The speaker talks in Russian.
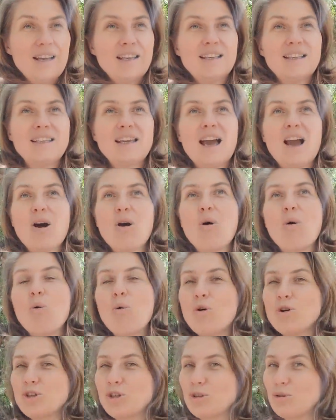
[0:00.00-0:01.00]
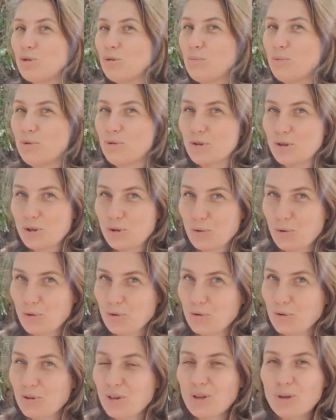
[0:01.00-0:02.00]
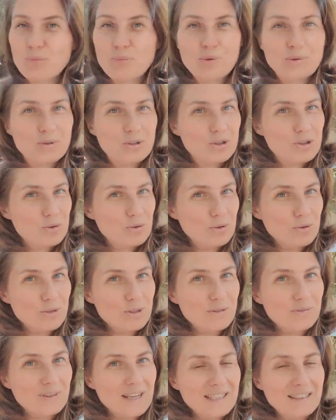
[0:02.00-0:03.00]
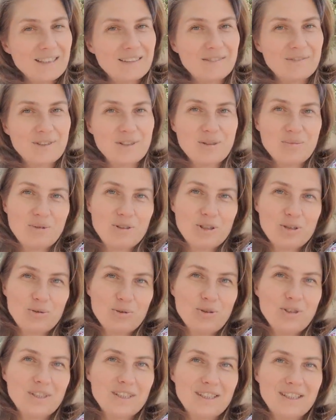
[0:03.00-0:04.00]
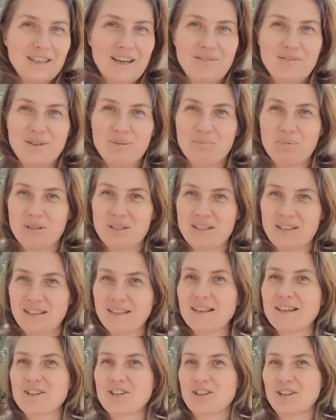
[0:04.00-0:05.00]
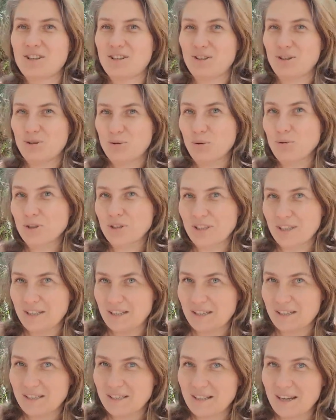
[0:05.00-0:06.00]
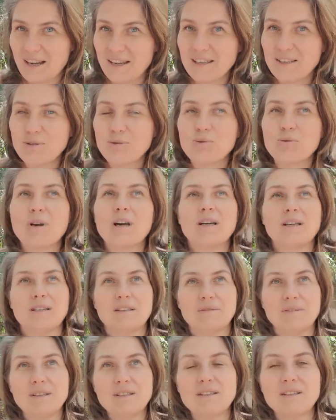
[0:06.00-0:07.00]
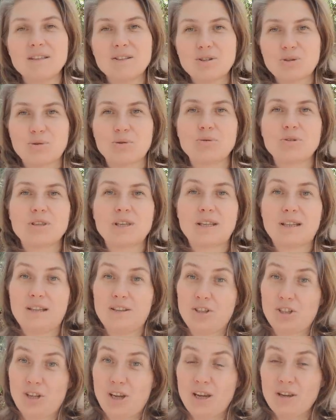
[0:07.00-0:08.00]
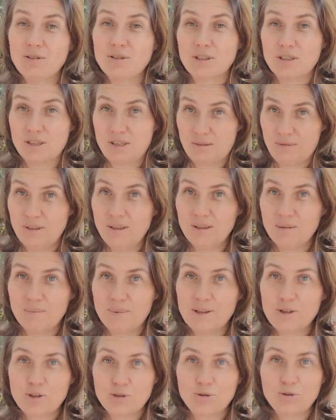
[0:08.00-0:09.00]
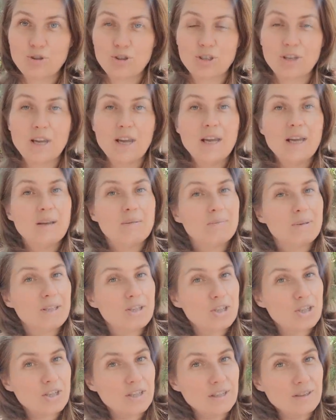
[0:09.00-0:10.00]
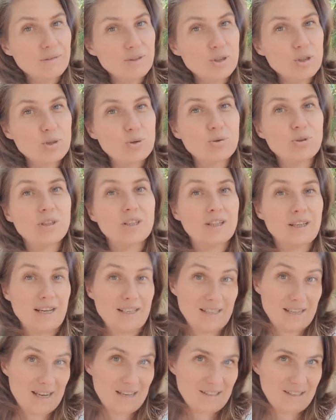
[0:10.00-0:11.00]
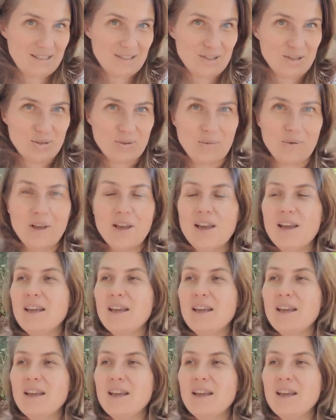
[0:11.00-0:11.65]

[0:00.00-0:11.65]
Я очень люблю Эстонию и люблю эстонцев. Этот в этом анекдоте главный персонаж. Это эстонский крестьянин. Но, как известно, эстонцы отличаются действительно большой очень бережливостью и хозяйственностью.